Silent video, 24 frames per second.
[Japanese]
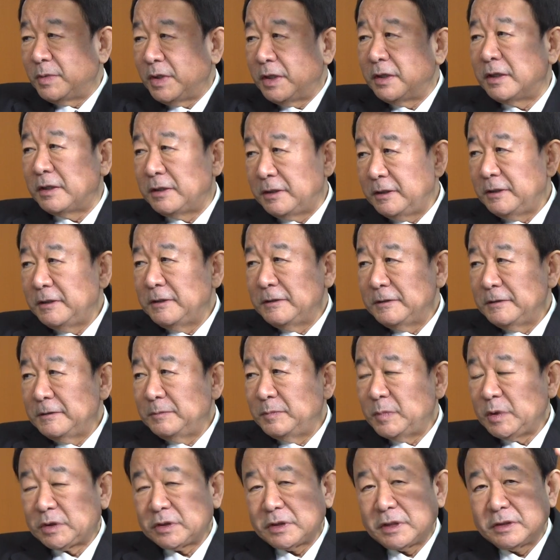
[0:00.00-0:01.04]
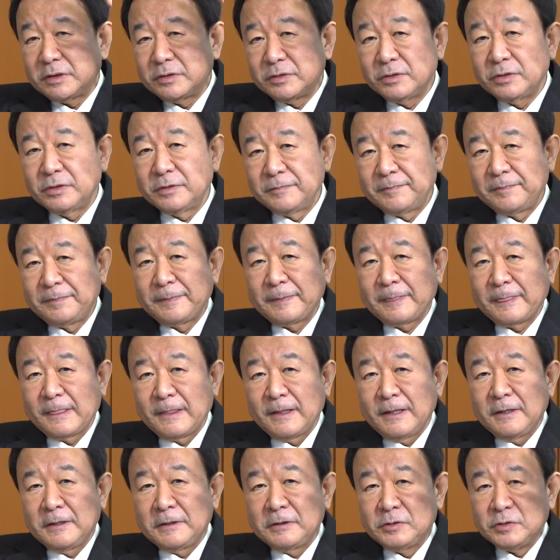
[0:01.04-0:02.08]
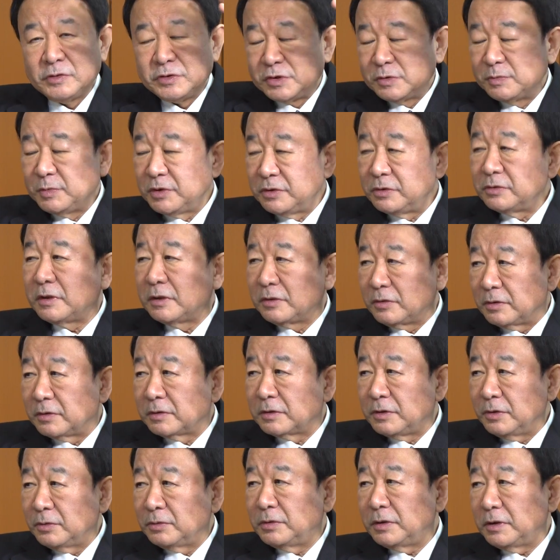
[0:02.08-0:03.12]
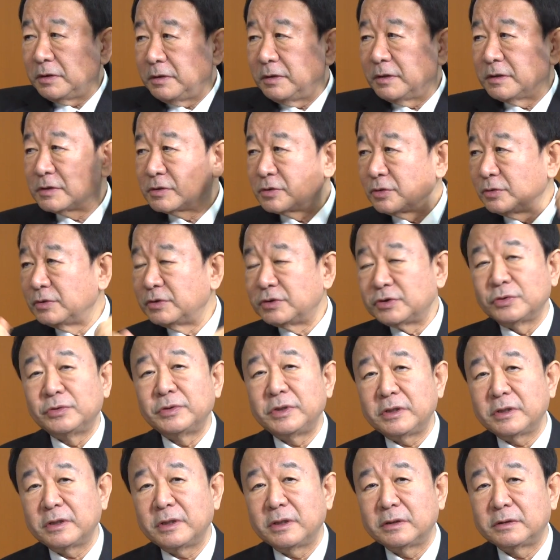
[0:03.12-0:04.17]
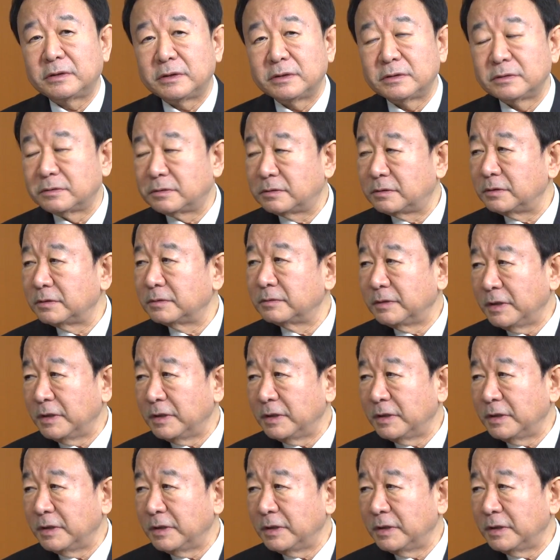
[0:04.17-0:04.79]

まあベテランの軍人もいるけど基本的にはそういう少年がやってるってい